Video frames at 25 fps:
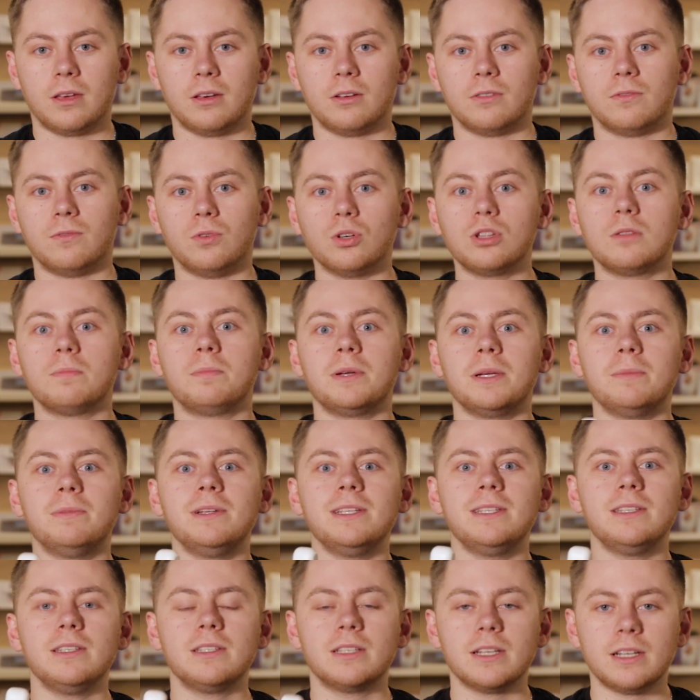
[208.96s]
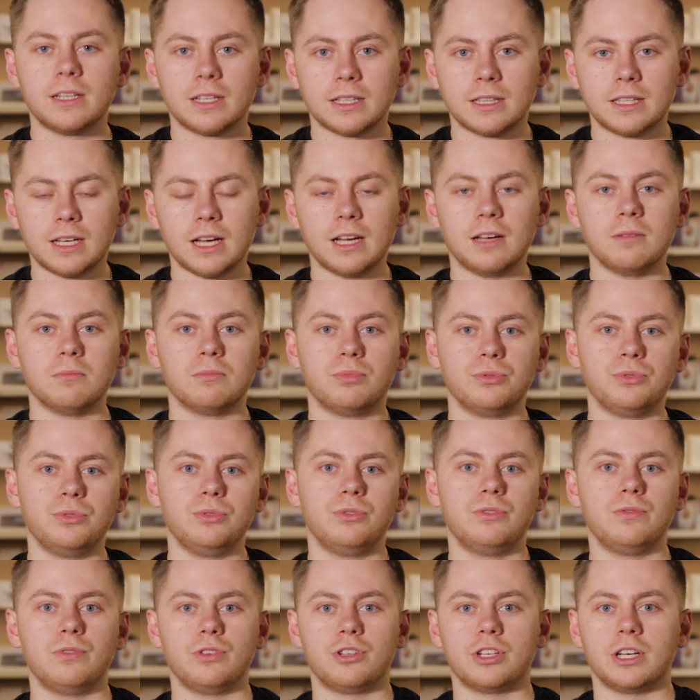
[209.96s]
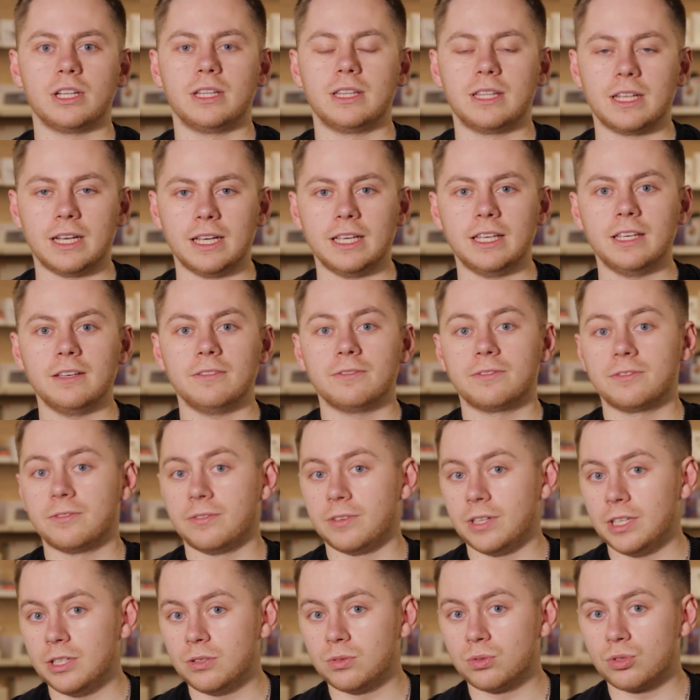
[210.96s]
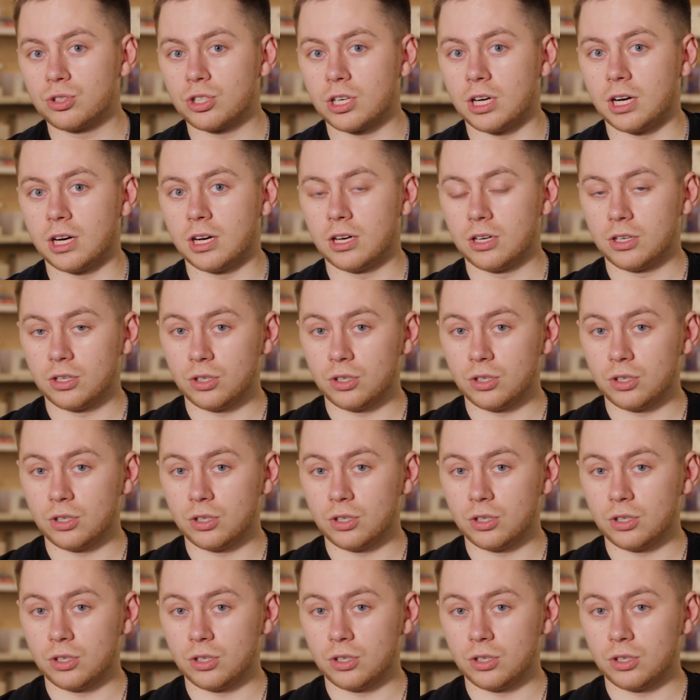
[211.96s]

Вот приблизительно так будут звучать треки в твоих ушах.